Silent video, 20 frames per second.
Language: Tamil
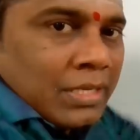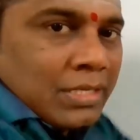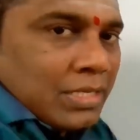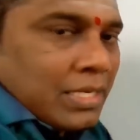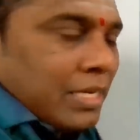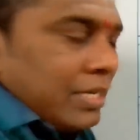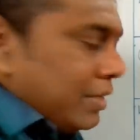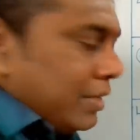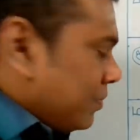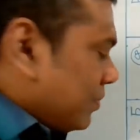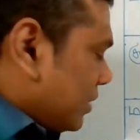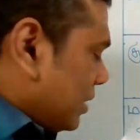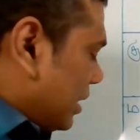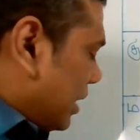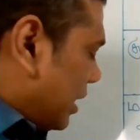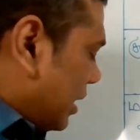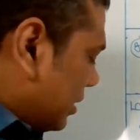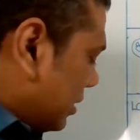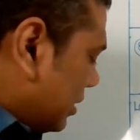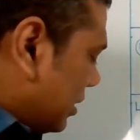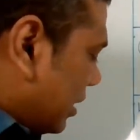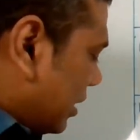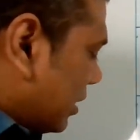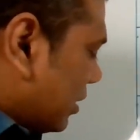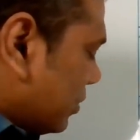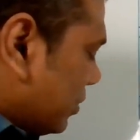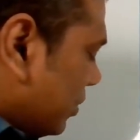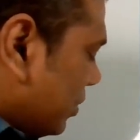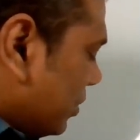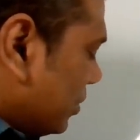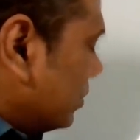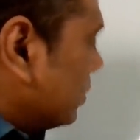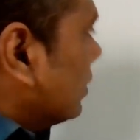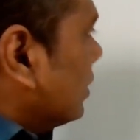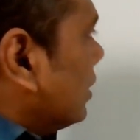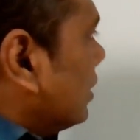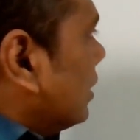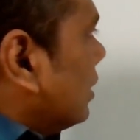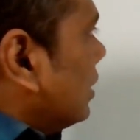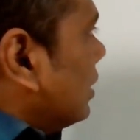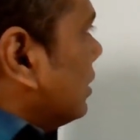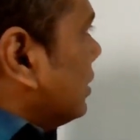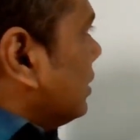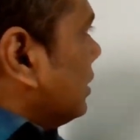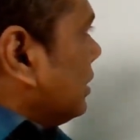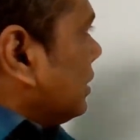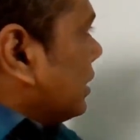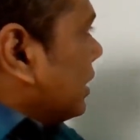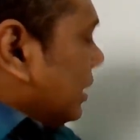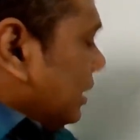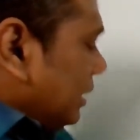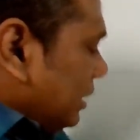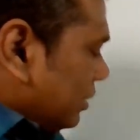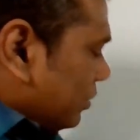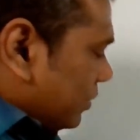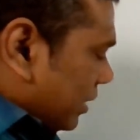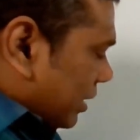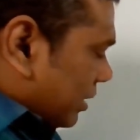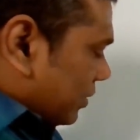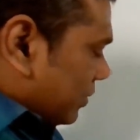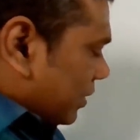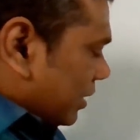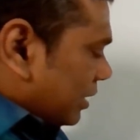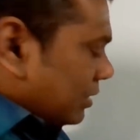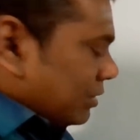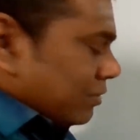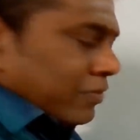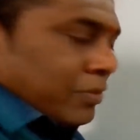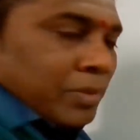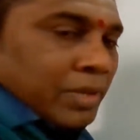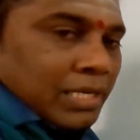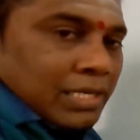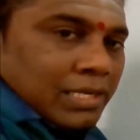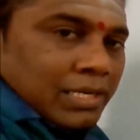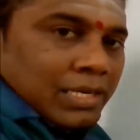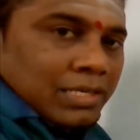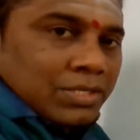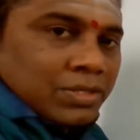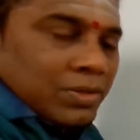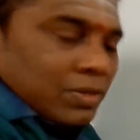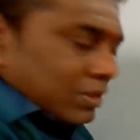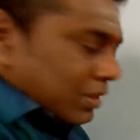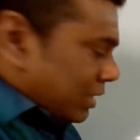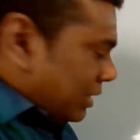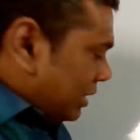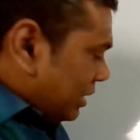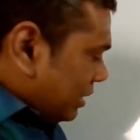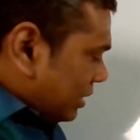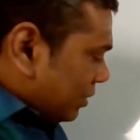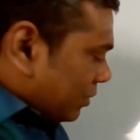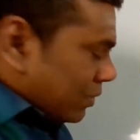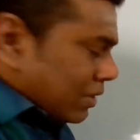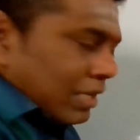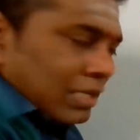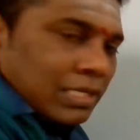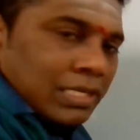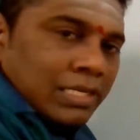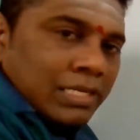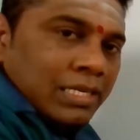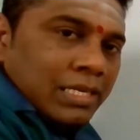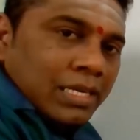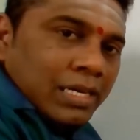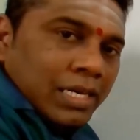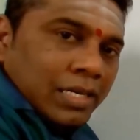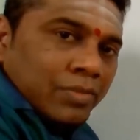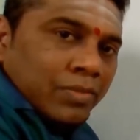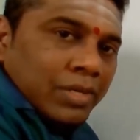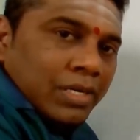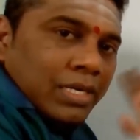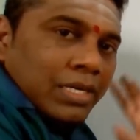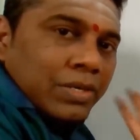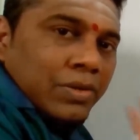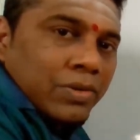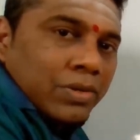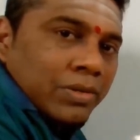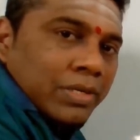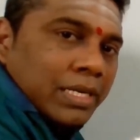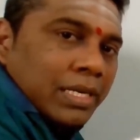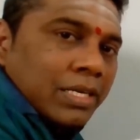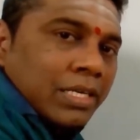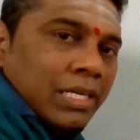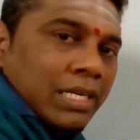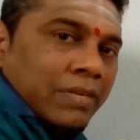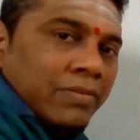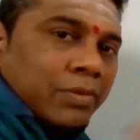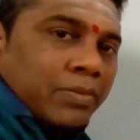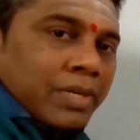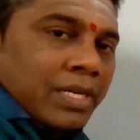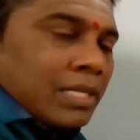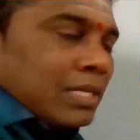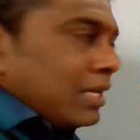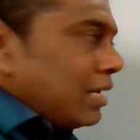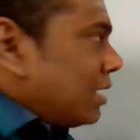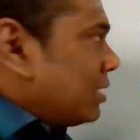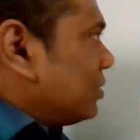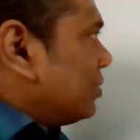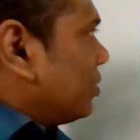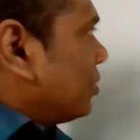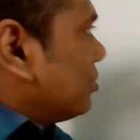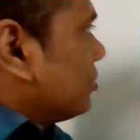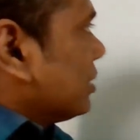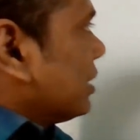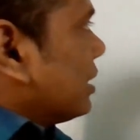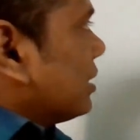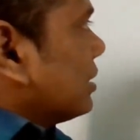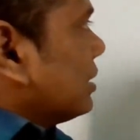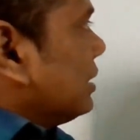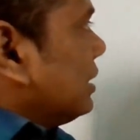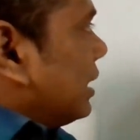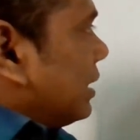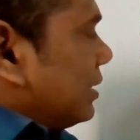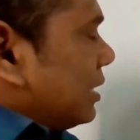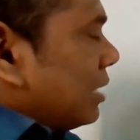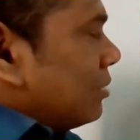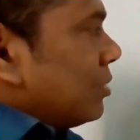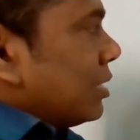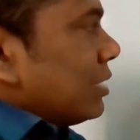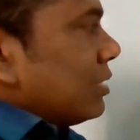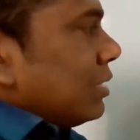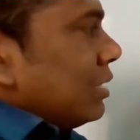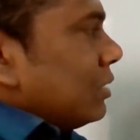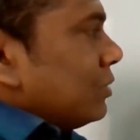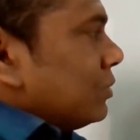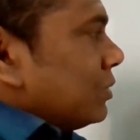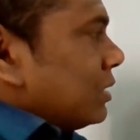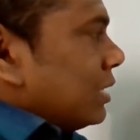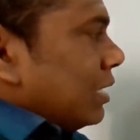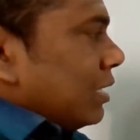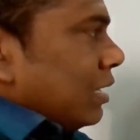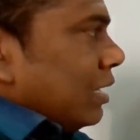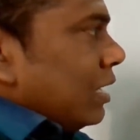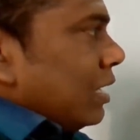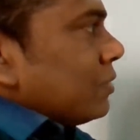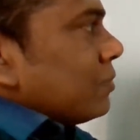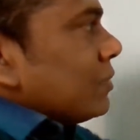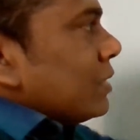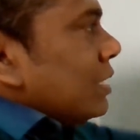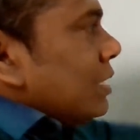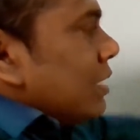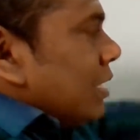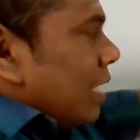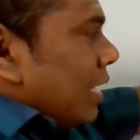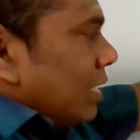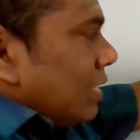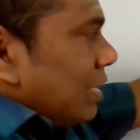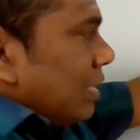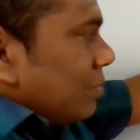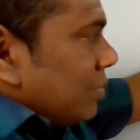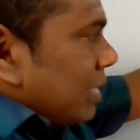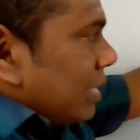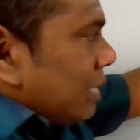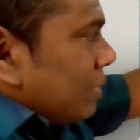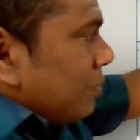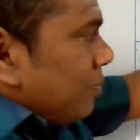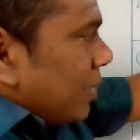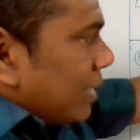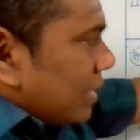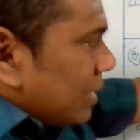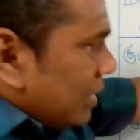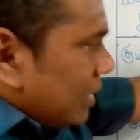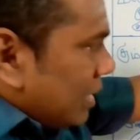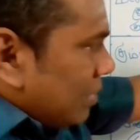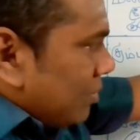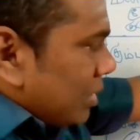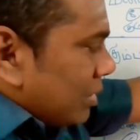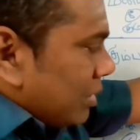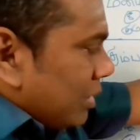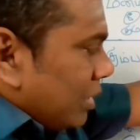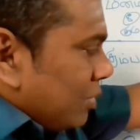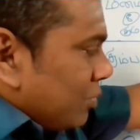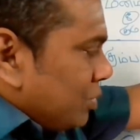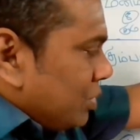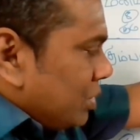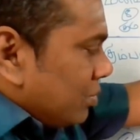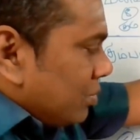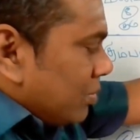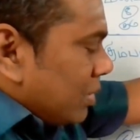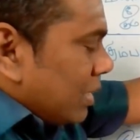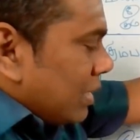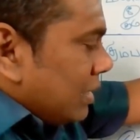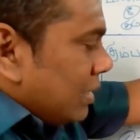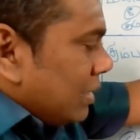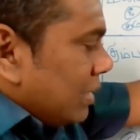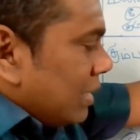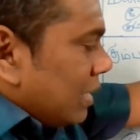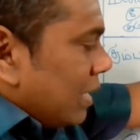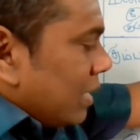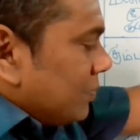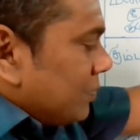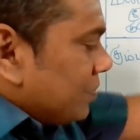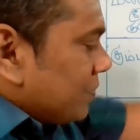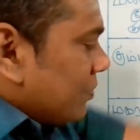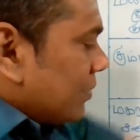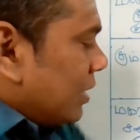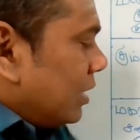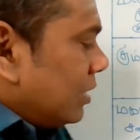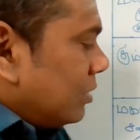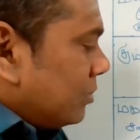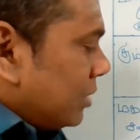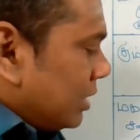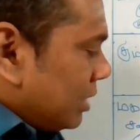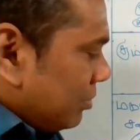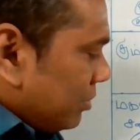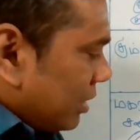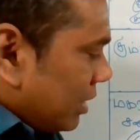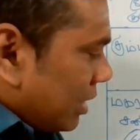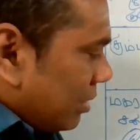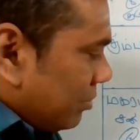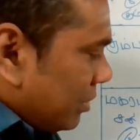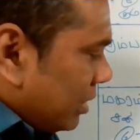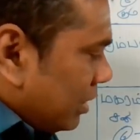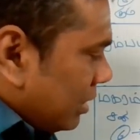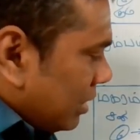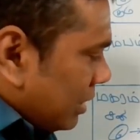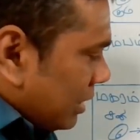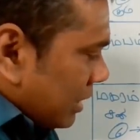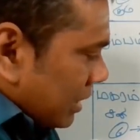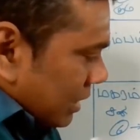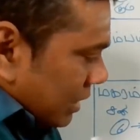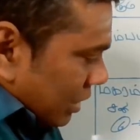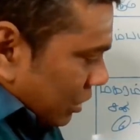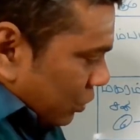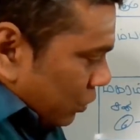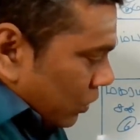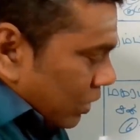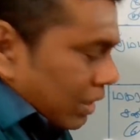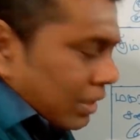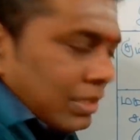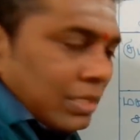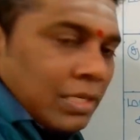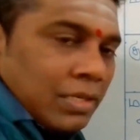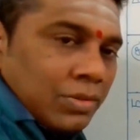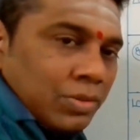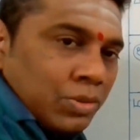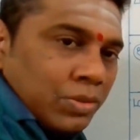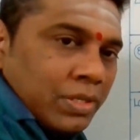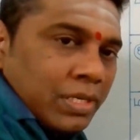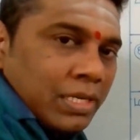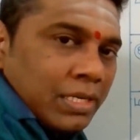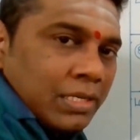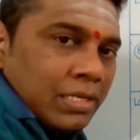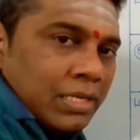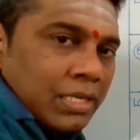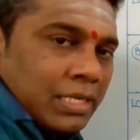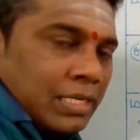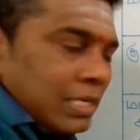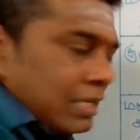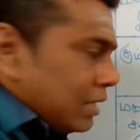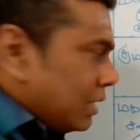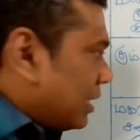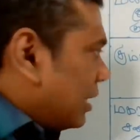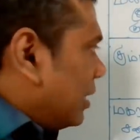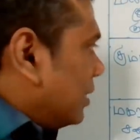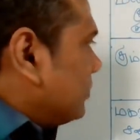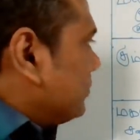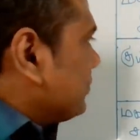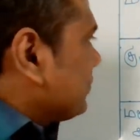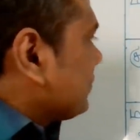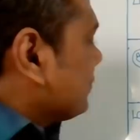சனி அடுத்ததாக குரு இங்க இங்க உட்காரக்கூடாது விபரீத ராஜயோகத்தை இங்க உட்கார்ந்தனா நார்மலான யோகம் கிடைக்கும்னா விபரீத ராஜயோகம்ங்கிறது எட்டாம் இடத்துல உட்காரலாம் அதே மாதிரி பன்னிரெண்டாம் இடத்துல உச்சமாக இருக்கலாம் அது மட்டும் இல்லாமல் இங்க துலாத்துல சுக்கரன் இங்க இருக்கலாம்